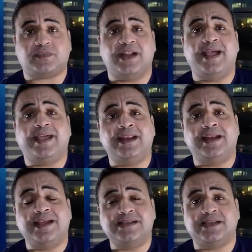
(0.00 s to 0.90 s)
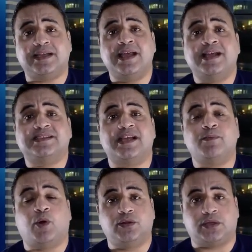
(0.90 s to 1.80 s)
لكن الليزك زي
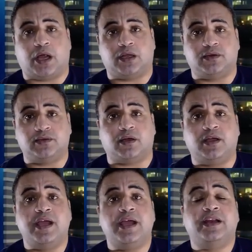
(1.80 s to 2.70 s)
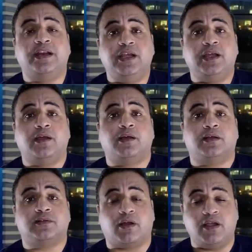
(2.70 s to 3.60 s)
ما قلت لحضرتك ليه
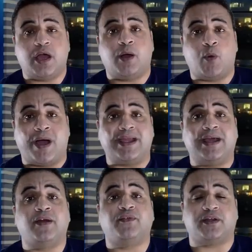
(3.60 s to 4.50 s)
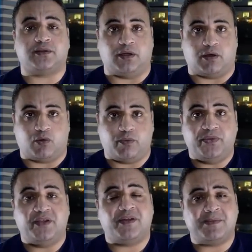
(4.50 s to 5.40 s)
طريقه معينه في اختياره
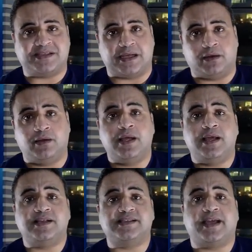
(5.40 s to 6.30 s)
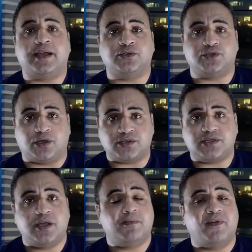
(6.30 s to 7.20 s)
فمثلا اذا كان شخص
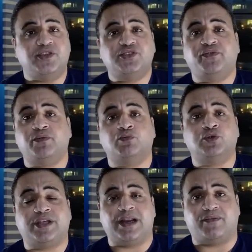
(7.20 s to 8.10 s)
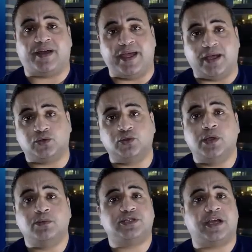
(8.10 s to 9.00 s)
مفيش في مشكله في حياته
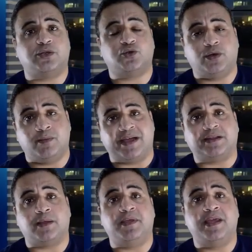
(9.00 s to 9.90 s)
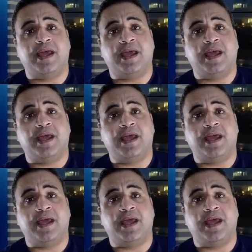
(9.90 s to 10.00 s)
بيشتغل شغل مكتبي